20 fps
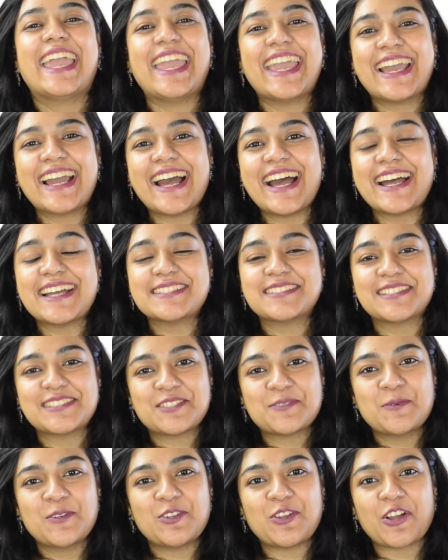हे गाइस
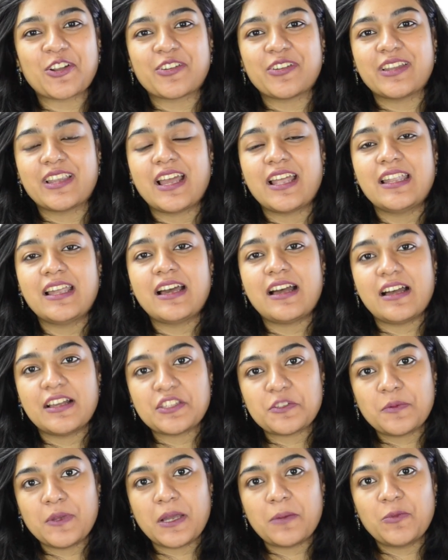इट्स मी डॉक्टर रिहाना
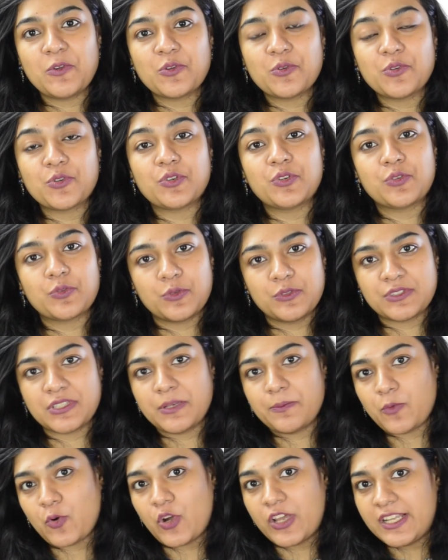आज मैं आप लोगों को
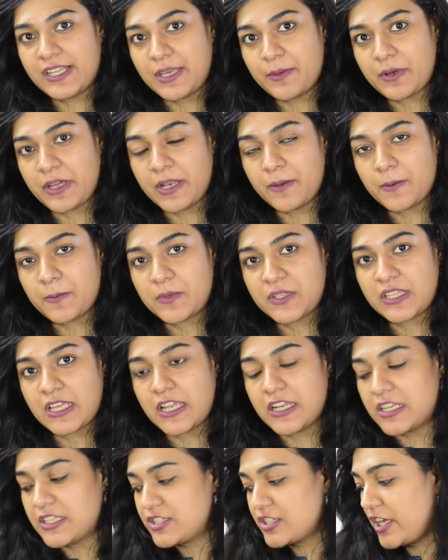रोज़ हिप ऑयल के बारे में
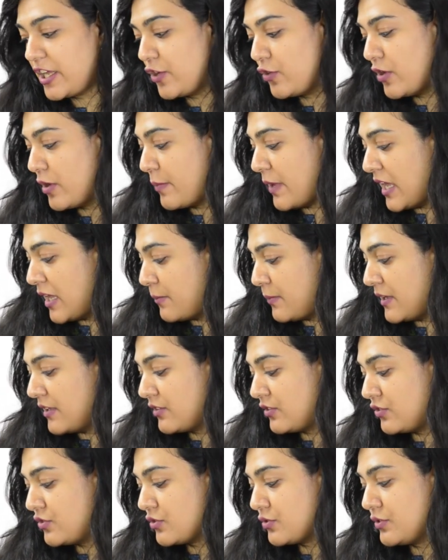बताना चाह रही हूँ हमारे
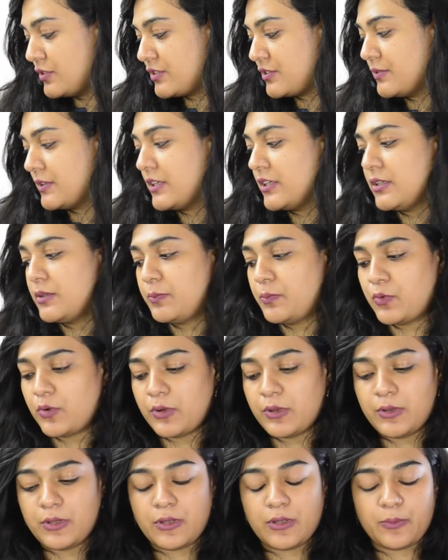पास जो इस वक्त
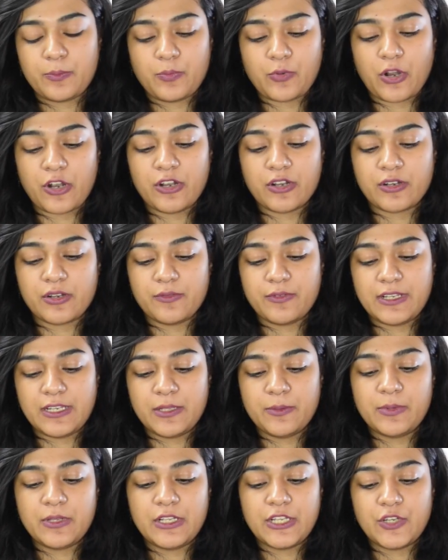प्रोडक्ट
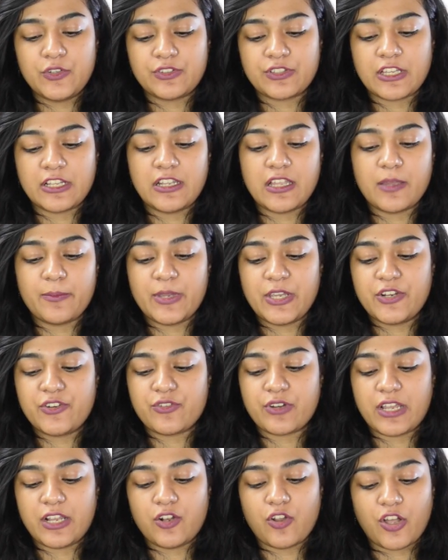अवेलेबल है उसका नाम है
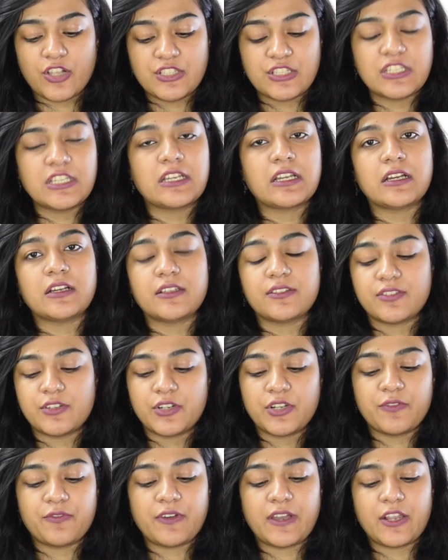ट्रायलॉजी का
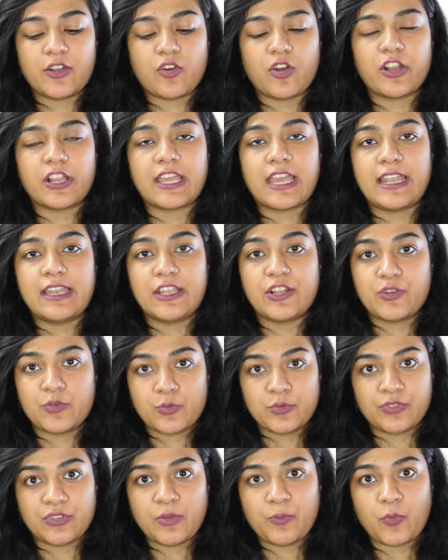सर्टिफाइड ऑर्गेनिक
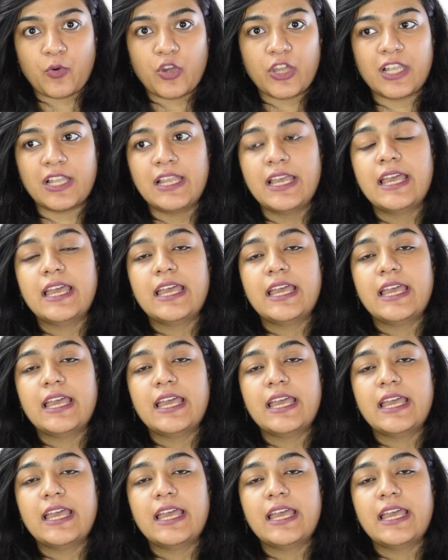रोज़ हिप ऑयल